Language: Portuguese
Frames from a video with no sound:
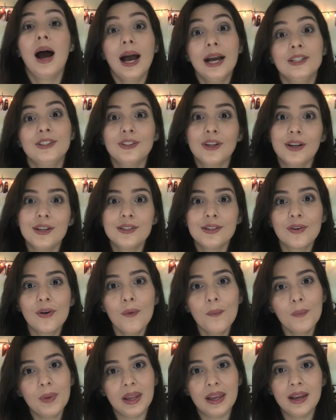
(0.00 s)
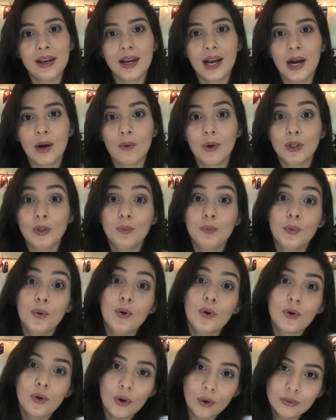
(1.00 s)
A história se complica quando,
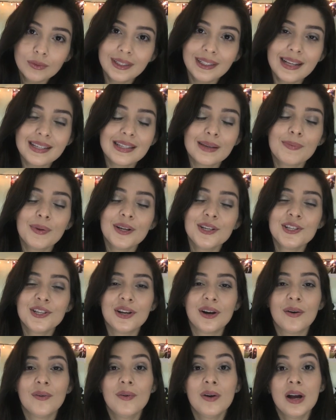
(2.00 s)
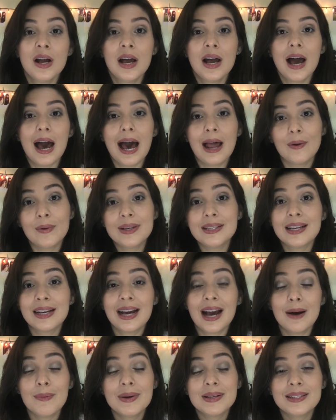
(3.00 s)
por conta dessa paixão, a Luísa
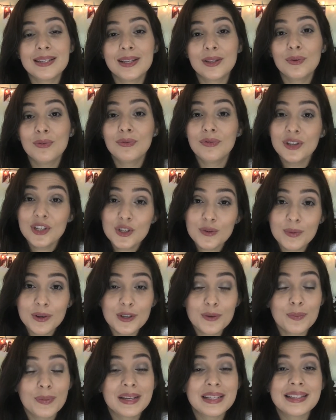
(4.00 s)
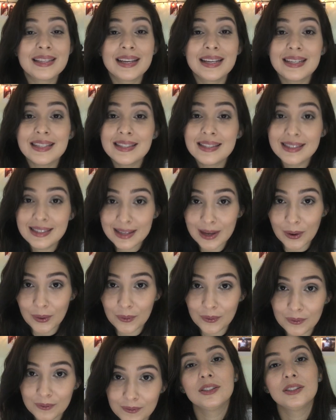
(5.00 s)
acaba sendo vítima de perseguição.